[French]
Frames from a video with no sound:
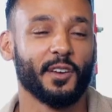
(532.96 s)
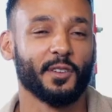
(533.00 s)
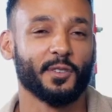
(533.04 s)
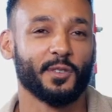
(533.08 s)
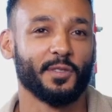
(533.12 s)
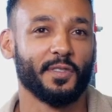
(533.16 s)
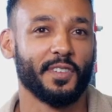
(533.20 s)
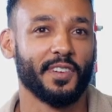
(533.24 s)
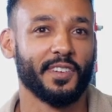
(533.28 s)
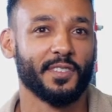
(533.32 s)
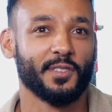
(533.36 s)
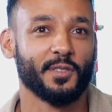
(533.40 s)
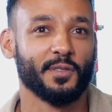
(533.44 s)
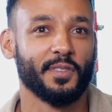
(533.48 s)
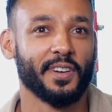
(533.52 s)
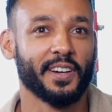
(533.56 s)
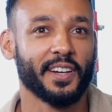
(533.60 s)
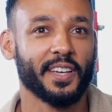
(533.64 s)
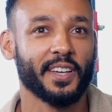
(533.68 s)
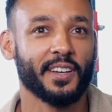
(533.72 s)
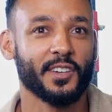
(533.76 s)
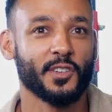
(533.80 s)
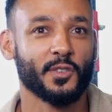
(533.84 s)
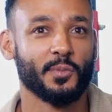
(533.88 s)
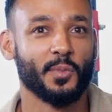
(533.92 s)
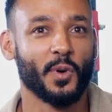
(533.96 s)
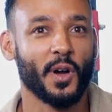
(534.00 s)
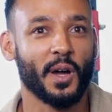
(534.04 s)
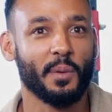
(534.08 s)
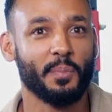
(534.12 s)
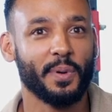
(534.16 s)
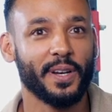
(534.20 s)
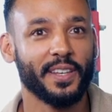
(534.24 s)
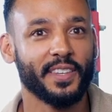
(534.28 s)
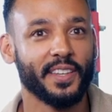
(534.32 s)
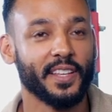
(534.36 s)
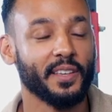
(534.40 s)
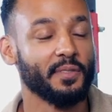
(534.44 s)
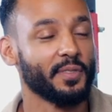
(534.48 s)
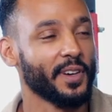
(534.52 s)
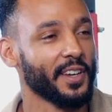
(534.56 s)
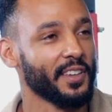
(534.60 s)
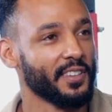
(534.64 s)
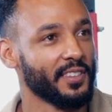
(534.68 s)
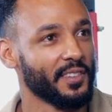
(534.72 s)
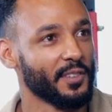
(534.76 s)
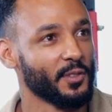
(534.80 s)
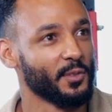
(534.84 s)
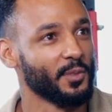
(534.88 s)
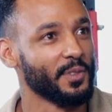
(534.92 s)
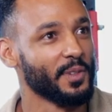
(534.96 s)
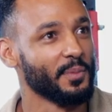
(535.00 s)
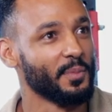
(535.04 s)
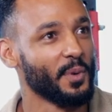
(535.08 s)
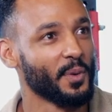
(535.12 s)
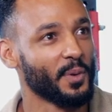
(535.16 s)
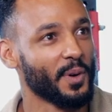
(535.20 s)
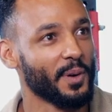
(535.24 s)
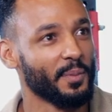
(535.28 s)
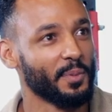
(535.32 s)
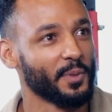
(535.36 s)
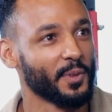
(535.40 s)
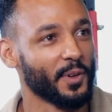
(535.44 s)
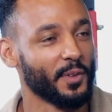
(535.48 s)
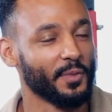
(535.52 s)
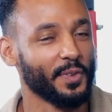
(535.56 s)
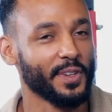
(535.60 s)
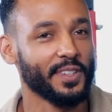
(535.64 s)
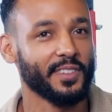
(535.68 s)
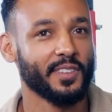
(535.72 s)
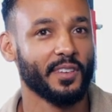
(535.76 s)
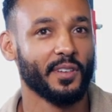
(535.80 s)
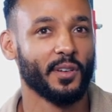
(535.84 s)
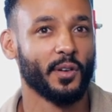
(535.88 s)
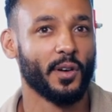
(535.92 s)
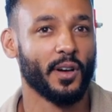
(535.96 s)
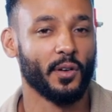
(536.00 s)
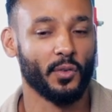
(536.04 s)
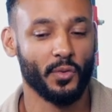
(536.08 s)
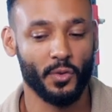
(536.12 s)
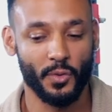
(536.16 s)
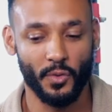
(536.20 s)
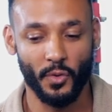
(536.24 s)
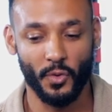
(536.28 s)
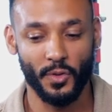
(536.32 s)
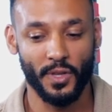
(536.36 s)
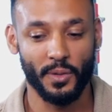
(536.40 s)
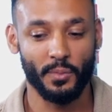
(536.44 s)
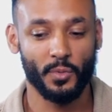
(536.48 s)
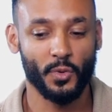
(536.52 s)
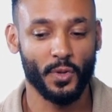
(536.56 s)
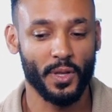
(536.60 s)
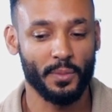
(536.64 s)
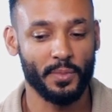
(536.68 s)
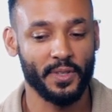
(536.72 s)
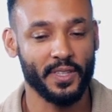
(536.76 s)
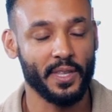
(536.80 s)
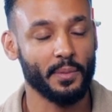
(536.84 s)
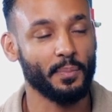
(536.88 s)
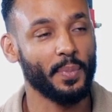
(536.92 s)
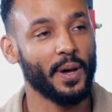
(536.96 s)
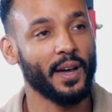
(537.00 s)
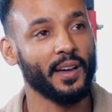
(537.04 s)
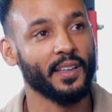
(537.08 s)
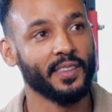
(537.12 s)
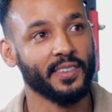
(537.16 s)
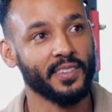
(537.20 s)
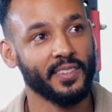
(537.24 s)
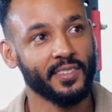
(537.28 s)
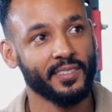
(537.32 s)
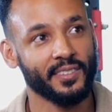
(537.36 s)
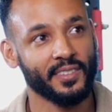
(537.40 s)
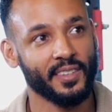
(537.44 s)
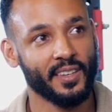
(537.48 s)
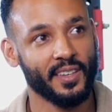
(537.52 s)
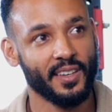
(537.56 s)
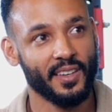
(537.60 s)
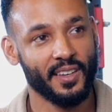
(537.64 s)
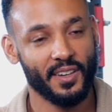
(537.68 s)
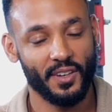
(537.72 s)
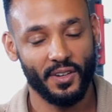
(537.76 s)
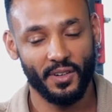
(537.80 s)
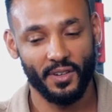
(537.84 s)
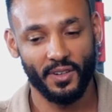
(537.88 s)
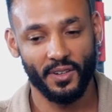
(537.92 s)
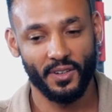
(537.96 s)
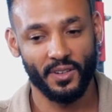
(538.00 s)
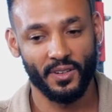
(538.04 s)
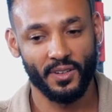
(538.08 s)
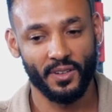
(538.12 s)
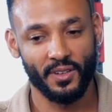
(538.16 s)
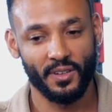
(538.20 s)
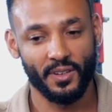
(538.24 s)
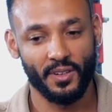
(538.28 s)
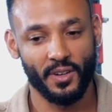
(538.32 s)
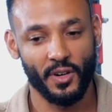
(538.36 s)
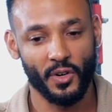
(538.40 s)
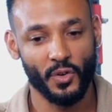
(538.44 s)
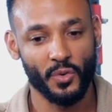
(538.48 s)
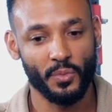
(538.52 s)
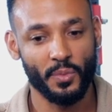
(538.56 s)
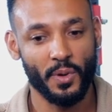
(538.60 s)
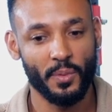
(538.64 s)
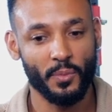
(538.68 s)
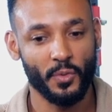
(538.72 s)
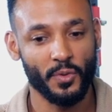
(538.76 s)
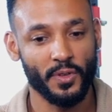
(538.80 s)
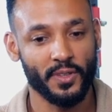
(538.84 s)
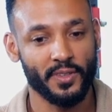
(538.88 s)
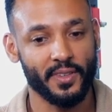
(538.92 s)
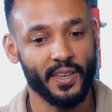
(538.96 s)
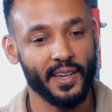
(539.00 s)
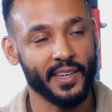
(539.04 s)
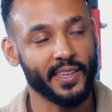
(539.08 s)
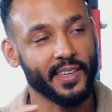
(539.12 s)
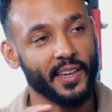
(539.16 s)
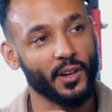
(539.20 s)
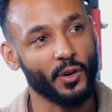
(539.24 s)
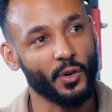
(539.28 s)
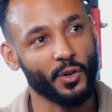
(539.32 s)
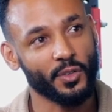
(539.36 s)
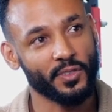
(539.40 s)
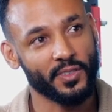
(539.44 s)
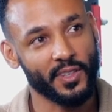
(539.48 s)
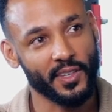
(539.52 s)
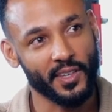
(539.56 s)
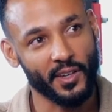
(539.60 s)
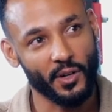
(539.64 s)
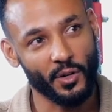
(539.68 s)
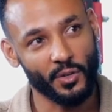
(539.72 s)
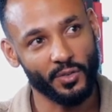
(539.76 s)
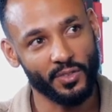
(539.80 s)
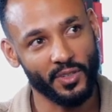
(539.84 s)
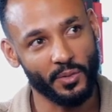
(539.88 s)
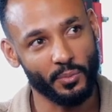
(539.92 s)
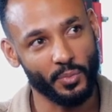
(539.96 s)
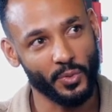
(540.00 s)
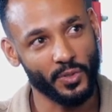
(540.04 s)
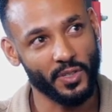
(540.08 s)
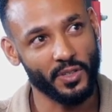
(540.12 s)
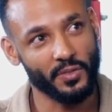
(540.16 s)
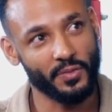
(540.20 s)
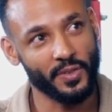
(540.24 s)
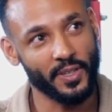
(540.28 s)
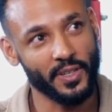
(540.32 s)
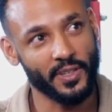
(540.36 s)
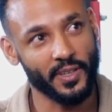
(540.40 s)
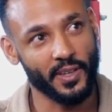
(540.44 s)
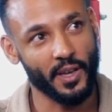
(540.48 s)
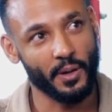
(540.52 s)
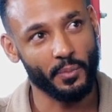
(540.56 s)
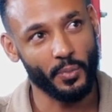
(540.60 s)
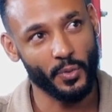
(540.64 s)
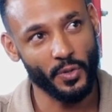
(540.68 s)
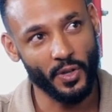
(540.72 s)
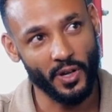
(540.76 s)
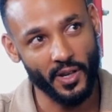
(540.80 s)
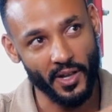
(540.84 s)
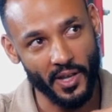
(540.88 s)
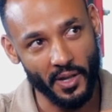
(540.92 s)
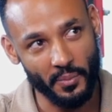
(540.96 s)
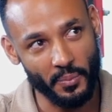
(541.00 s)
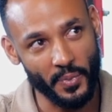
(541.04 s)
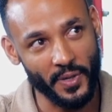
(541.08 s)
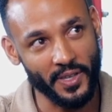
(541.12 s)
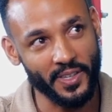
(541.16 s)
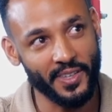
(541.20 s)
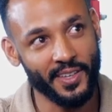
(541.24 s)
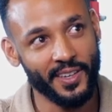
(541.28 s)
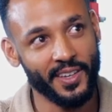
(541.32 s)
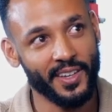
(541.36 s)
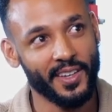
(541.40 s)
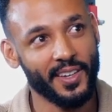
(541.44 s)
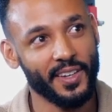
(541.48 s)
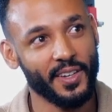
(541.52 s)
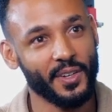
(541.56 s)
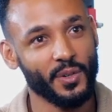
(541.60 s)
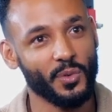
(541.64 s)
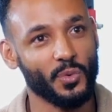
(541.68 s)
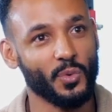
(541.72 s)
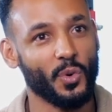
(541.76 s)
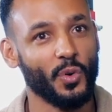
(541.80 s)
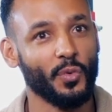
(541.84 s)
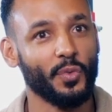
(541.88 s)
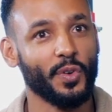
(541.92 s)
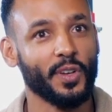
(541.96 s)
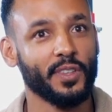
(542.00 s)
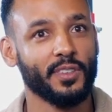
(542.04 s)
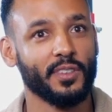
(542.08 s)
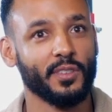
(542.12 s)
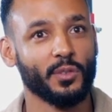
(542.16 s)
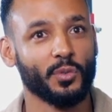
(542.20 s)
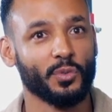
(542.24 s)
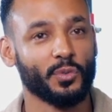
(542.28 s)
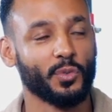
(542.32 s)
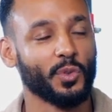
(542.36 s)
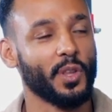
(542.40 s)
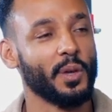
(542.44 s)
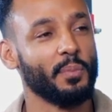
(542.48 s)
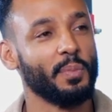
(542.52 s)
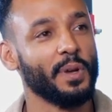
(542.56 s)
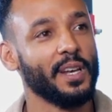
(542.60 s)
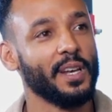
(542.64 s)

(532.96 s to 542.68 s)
alors, tu vas, tu vas rire. Je me rappelle des fraises. Tu sais pourquoi Parce qu'en fait, euh, au début, on n'habitait pas à Nice en, en lui-même. On était à Carros. Et Carros, c'est une petite ville qui est un peu dans l'arrière-pays où en fait ils ont ce qu'on